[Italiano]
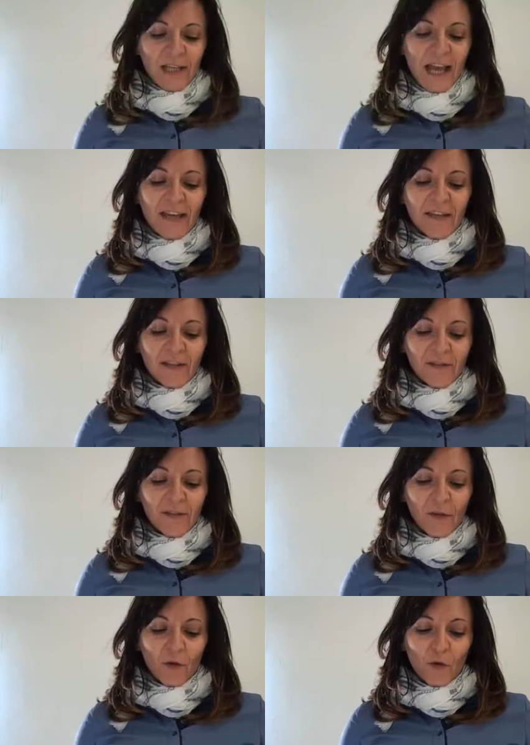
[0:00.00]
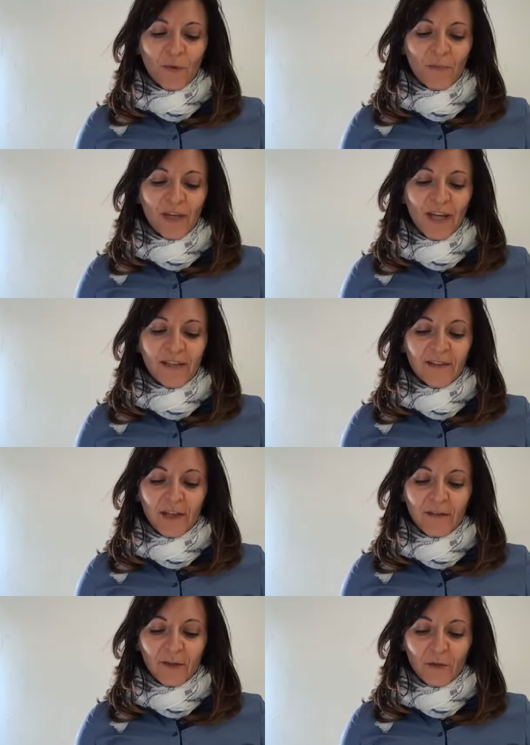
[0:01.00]
Gli anni sono come i binari
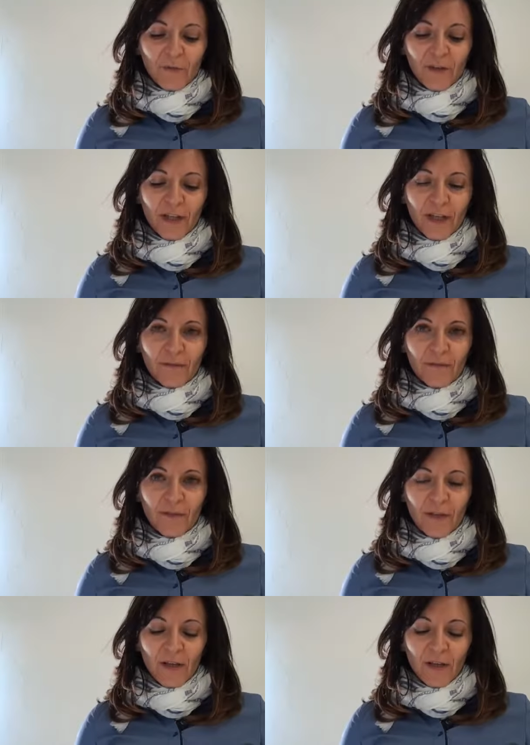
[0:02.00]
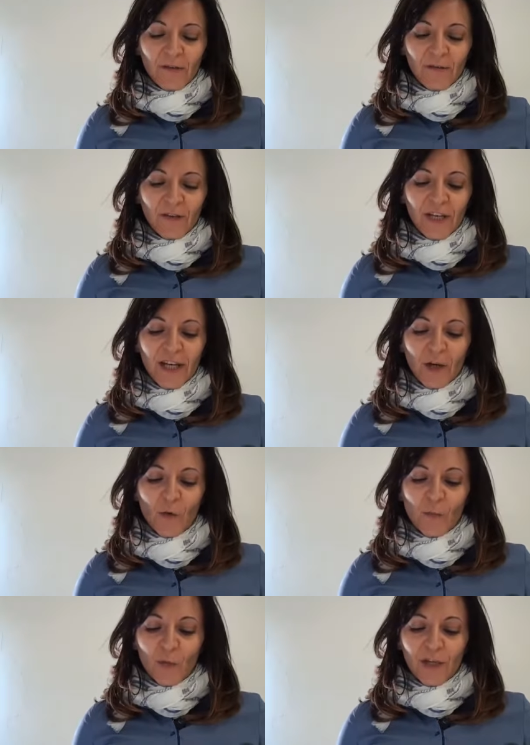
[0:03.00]
della ferrovia,
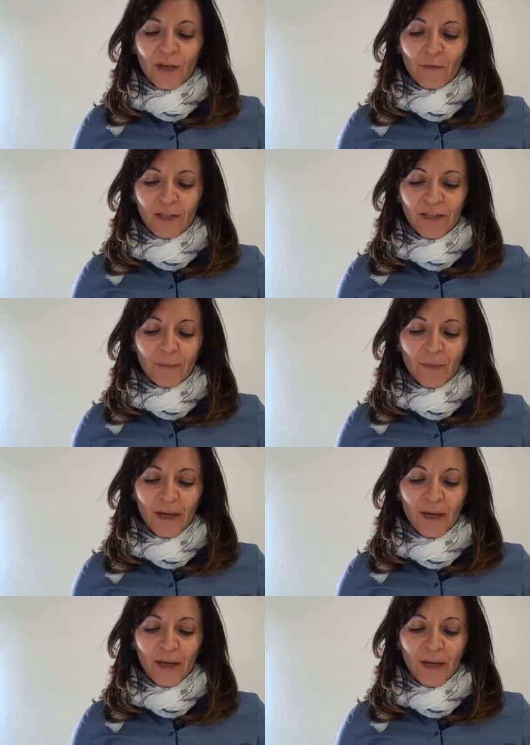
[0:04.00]
finiranno pure da qualche